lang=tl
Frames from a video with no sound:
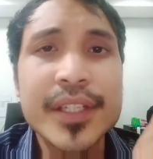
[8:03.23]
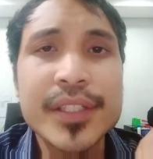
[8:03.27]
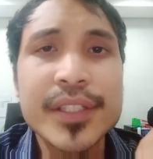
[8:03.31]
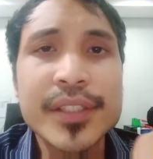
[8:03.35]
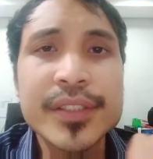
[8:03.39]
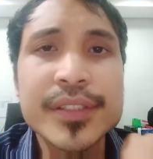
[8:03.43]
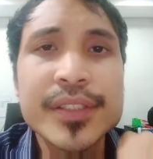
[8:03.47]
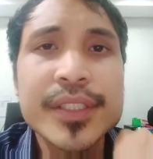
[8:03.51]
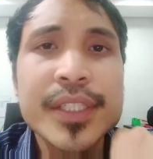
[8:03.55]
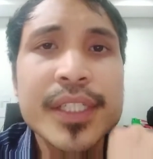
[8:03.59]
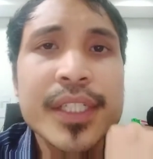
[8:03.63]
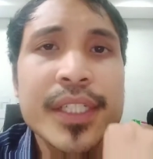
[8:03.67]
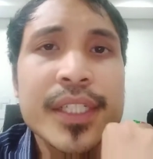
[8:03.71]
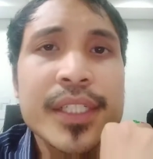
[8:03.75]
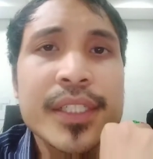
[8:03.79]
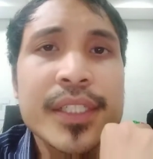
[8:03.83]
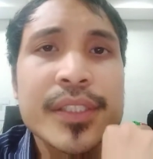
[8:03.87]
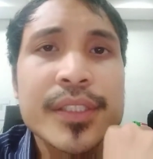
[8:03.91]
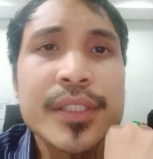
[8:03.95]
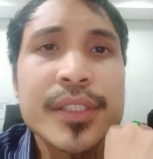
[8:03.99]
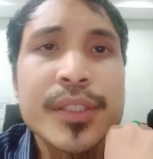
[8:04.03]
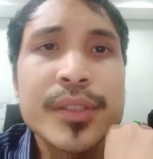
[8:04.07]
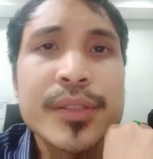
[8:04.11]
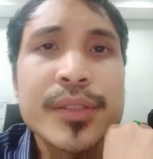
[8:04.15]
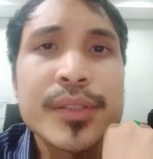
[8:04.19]
Ayun.
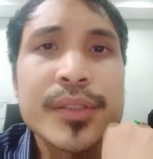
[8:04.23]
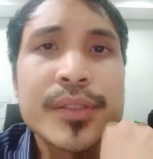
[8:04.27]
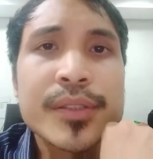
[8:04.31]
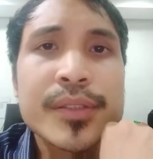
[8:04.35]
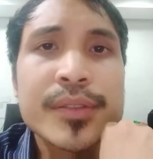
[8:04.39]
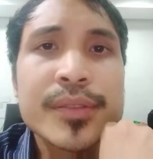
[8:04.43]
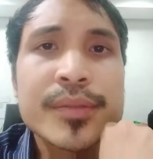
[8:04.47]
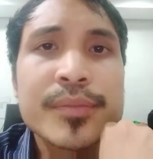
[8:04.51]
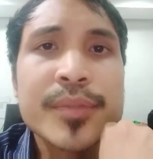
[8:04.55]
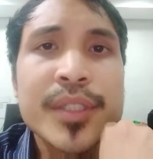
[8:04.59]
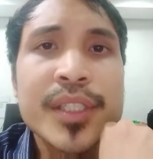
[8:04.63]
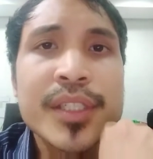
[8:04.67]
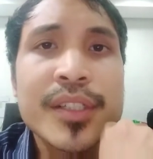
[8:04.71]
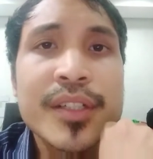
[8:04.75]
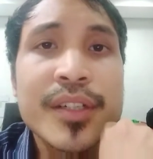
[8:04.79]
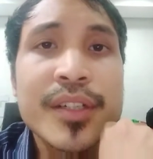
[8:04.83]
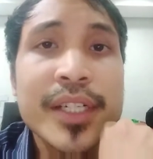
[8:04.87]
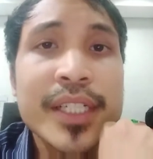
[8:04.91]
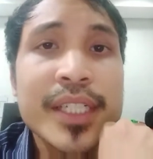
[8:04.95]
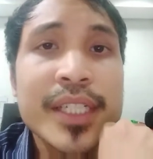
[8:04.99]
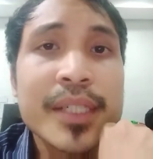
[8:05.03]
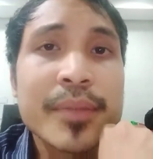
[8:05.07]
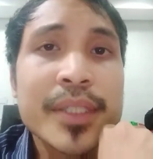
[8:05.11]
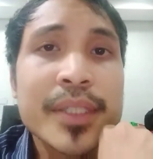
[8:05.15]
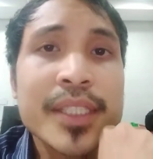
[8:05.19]
So, mukhang
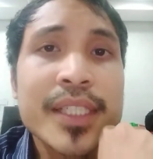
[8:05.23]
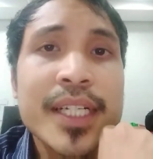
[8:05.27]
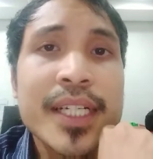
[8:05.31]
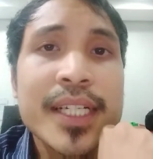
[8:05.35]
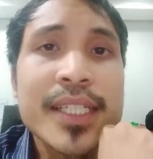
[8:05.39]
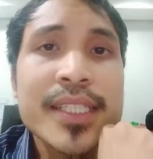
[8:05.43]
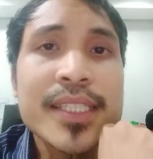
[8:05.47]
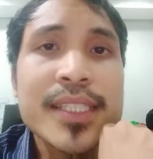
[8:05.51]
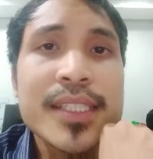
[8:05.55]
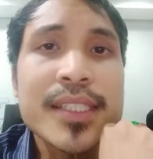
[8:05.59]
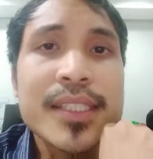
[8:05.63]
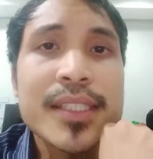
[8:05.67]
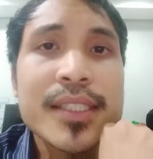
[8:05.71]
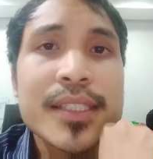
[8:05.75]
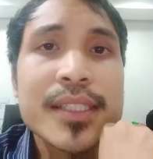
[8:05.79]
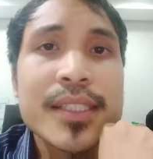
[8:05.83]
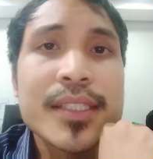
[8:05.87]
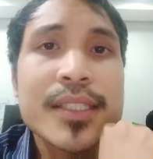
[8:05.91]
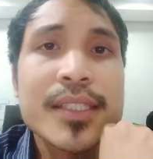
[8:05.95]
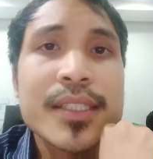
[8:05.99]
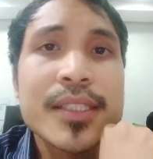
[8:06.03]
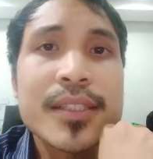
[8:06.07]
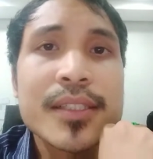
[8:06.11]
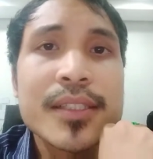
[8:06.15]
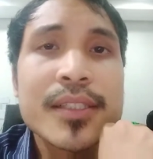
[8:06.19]
okay naman guys.
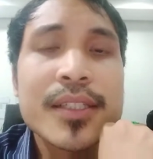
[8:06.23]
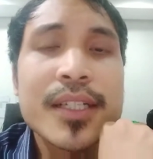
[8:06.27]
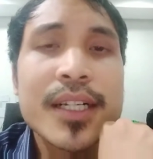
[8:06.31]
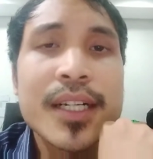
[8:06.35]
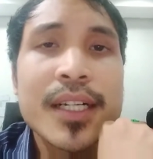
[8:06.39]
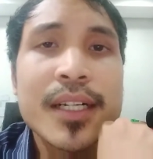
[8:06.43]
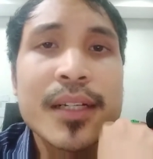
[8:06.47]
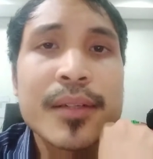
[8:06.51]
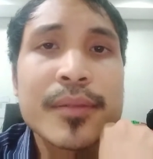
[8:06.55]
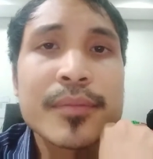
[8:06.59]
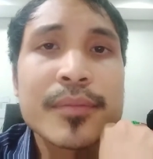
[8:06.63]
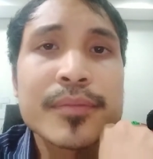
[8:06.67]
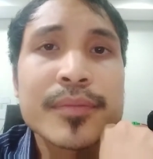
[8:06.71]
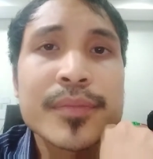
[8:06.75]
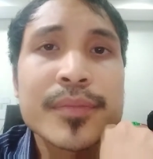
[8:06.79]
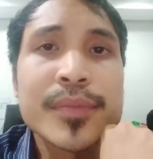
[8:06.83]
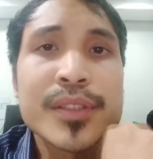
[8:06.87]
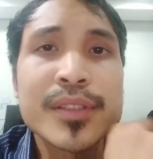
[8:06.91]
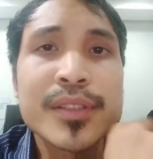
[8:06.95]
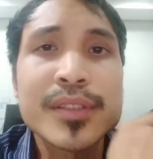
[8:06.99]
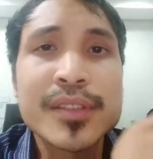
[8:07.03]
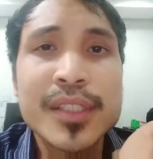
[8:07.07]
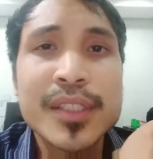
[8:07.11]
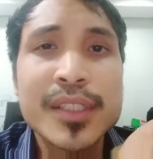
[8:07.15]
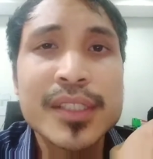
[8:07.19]
Um,
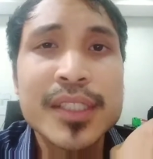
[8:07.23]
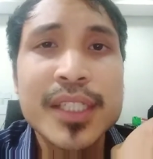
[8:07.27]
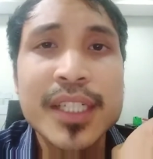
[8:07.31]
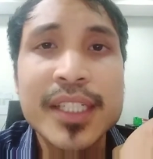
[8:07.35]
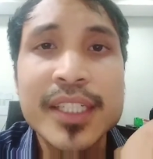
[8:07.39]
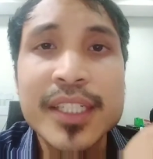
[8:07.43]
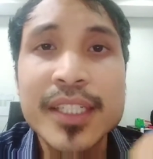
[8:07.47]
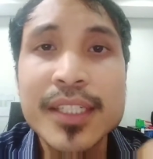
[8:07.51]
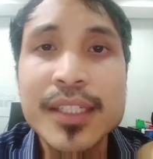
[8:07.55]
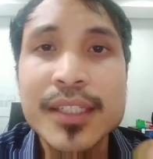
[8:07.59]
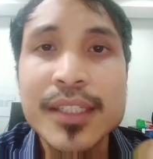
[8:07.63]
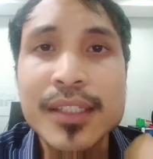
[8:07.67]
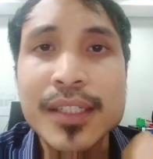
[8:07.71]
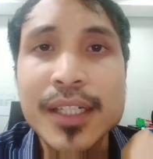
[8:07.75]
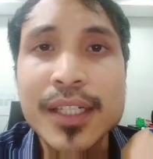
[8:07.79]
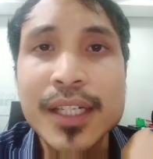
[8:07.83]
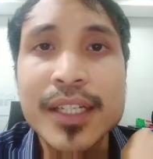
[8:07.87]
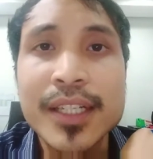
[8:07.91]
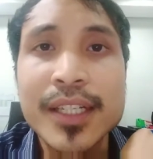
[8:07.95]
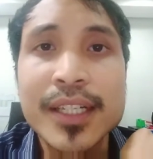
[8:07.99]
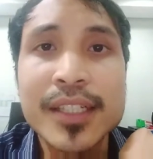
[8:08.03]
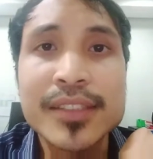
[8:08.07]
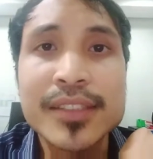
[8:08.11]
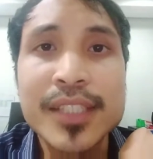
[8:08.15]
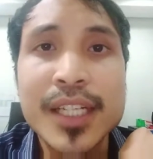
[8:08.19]
mukhang kasi kanina, na
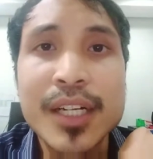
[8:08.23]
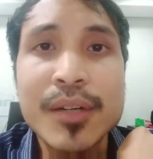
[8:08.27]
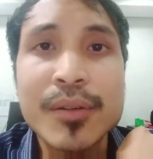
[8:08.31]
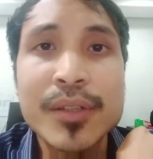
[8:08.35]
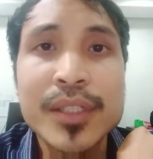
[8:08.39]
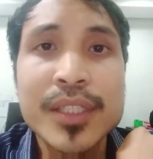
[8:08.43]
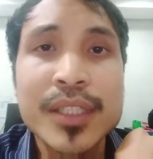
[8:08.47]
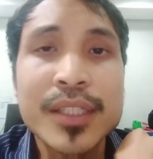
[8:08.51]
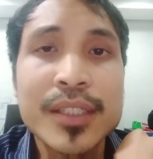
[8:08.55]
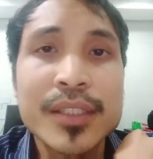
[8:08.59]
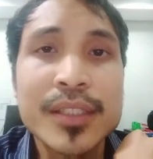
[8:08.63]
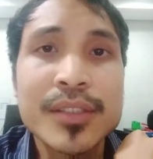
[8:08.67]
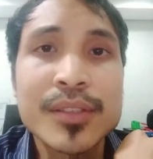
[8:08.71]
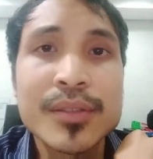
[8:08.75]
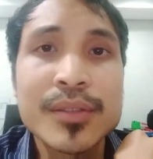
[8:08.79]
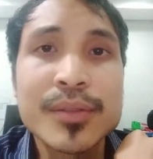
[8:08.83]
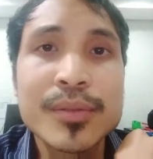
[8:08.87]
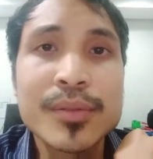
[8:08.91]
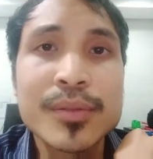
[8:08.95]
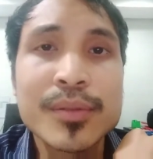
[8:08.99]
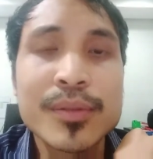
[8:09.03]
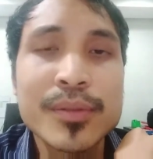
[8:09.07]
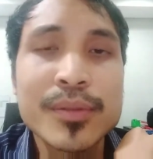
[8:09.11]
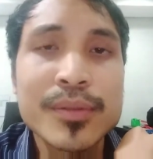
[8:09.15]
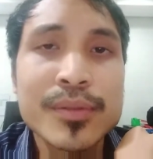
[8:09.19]
nakailang tawag siya
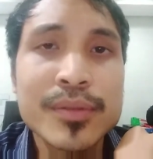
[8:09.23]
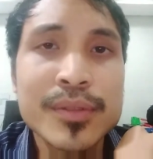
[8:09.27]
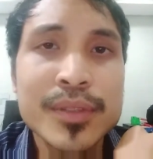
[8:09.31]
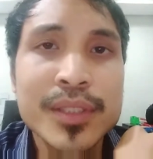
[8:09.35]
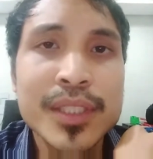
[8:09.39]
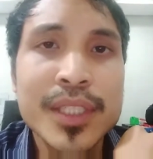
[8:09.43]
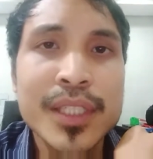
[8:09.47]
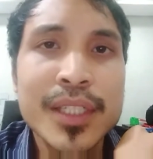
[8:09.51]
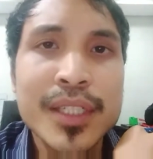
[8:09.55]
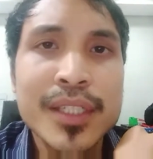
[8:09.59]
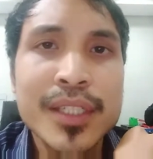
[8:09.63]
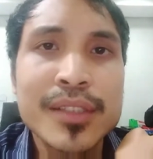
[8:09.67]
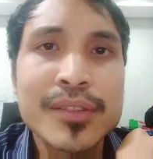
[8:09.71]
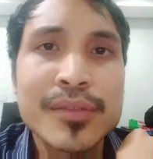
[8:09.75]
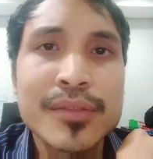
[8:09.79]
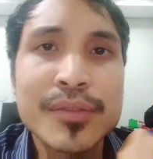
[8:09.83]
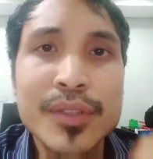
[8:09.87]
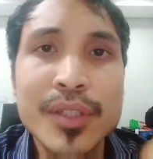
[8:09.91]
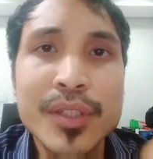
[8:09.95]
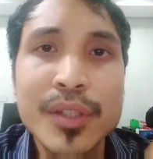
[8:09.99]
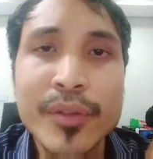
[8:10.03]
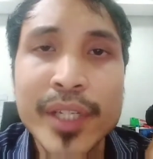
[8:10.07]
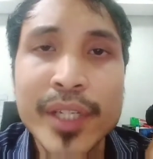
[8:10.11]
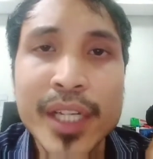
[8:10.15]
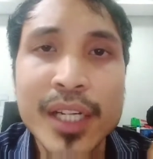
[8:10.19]
siguro.
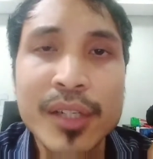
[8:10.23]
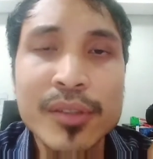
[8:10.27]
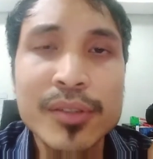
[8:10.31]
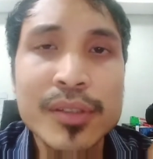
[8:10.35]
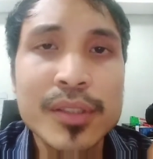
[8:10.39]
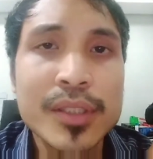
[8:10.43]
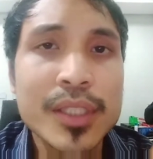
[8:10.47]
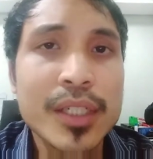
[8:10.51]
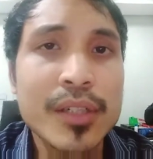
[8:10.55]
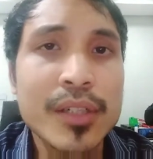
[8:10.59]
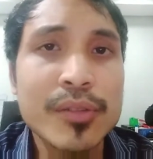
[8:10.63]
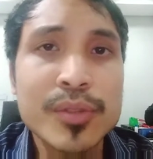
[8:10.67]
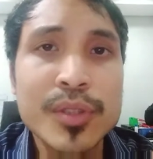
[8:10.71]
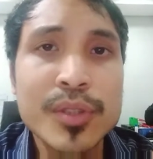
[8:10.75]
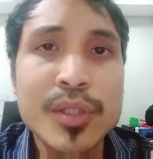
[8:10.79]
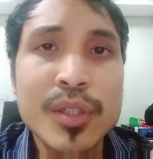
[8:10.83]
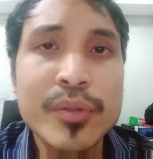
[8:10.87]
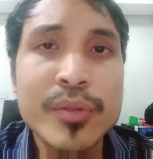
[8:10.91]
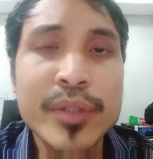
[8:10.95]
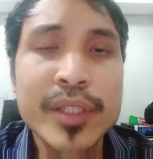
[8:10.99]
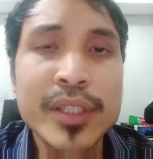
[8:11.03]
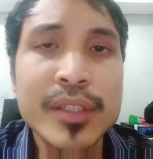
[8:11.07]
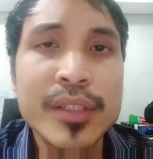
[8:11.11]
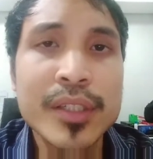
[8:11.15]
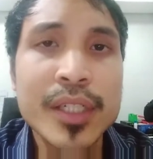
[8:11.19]
Going out,
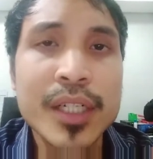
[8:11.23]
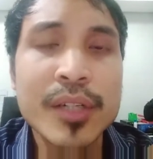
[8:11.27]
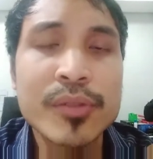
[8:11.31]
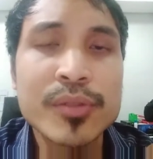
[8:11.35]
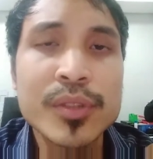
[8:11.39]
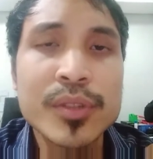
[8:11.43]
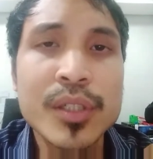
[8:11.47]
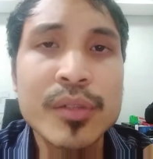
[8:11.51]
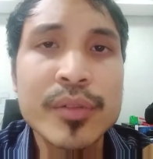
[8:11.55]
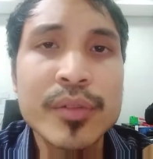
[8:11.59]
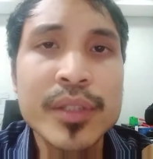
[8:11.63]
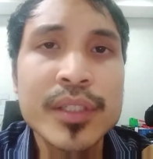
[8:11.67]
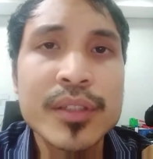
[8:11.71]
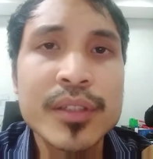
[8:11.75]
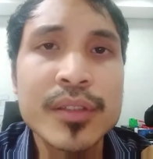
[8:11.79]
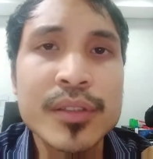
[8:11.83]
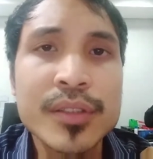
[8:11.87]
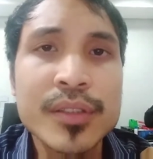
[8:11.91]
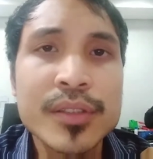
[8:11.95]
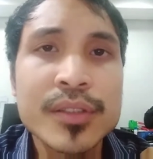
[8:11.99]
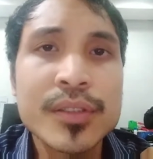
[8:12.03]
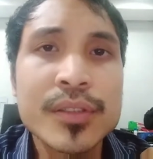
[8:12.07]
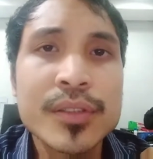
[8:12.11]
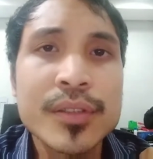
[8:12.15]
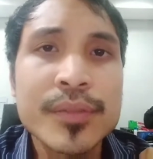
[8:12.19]
outgoing, outgoing
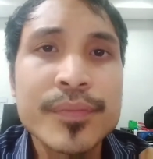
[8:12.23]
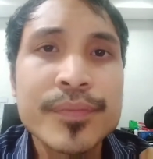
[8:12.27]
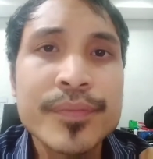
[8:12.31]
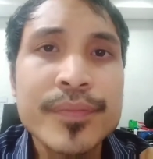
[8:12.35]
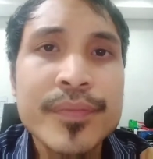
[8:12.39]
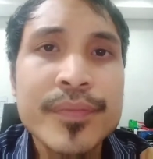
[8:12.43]
calls.